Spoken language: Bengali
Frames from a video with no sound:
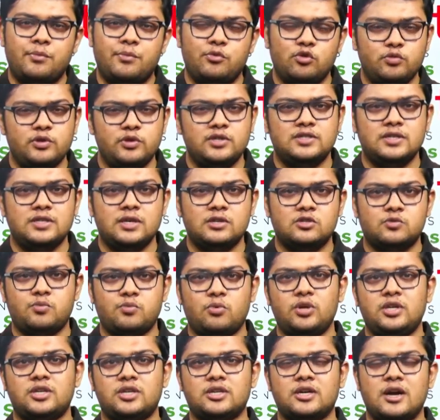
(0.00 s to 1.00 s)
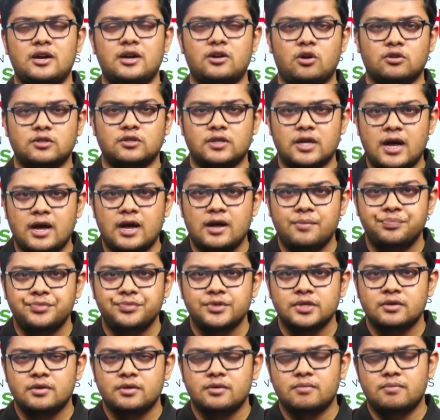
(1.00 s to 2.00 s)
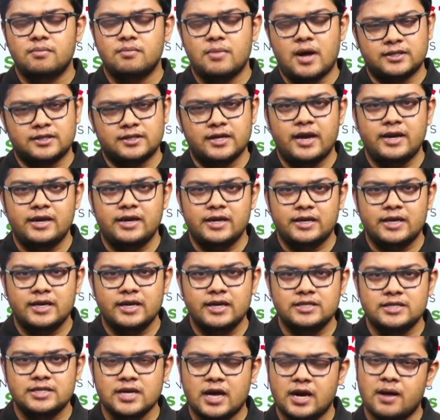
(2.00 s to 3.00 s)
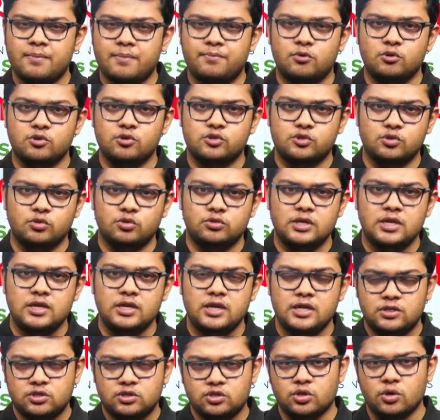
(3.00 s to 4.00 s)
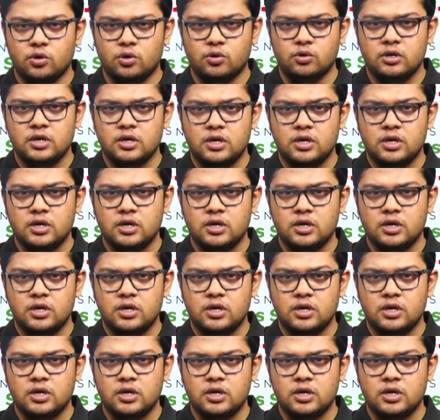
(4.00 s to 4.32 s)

ডাব্লিউবিসিএস পরীক্ষার কথা মাথায় রেখে যারা প্রস্তুতি নিচ্ছ